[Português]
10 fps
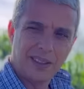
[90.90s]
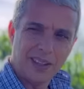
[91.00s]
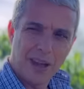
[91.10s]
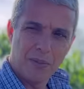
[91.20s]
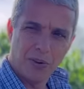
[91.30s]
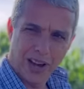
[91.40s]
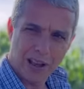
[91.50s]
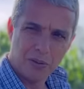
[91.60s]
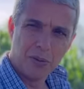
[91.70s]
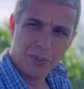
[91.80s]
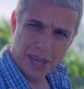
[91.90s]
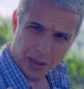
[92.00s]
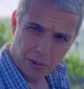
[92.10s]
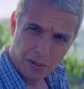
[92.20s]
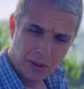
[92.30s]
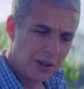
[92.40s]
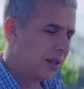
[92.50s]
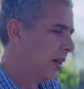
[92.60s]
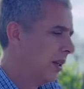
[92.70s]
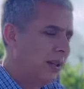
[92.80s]
Namorar comigo?
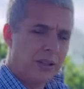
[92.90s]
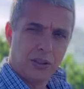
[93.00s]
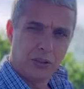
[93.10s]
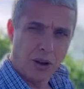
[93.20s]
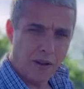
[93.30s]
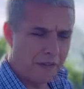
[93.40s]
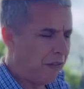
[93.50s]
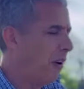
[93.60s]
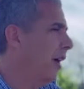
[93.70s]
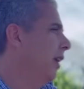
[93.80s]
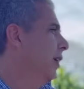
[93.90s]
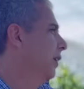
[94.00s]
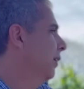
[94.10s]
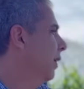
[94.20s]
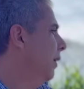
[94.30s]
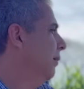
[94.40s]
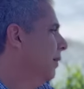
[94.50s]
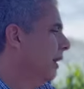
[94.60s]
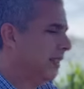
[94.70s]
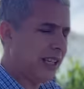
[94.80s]
Tô fora.
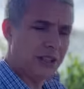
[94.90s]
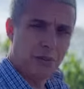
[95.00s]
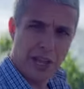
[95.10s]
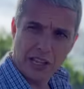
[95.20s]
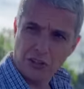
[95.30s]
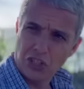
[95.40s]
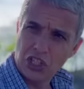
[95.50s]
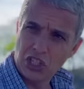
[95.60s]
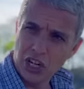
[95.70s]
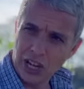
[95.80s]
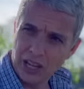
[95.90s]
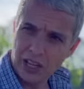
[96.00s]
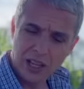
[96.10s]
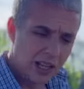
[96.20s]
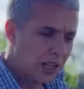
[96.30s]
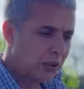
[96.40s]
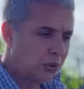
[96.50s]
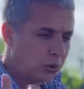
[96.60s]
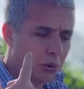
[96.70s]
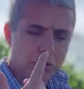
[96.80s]
Essas mulheres de hoje em dia,
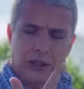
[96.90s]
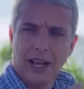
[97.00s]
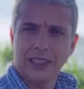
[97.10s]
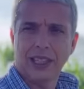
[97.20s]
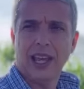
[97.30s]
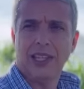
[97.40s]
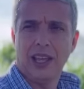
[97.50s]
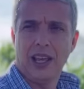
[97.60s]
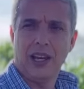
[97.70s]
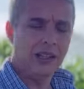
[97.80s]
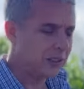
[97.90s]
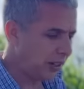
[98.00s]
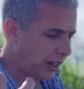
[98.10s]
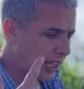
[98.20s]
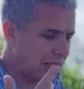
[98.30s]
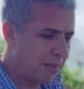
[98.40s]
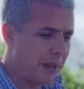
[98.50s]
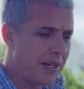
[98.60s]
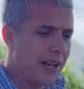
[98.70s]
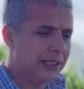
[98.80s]
tudo gastadeira, só quer
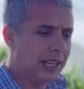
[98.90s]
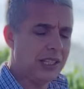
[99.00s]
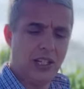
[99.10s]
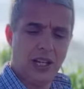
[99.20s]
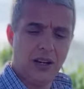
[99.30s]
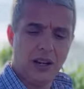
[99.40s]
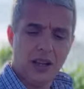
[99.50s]
saber de gastar dinheiro.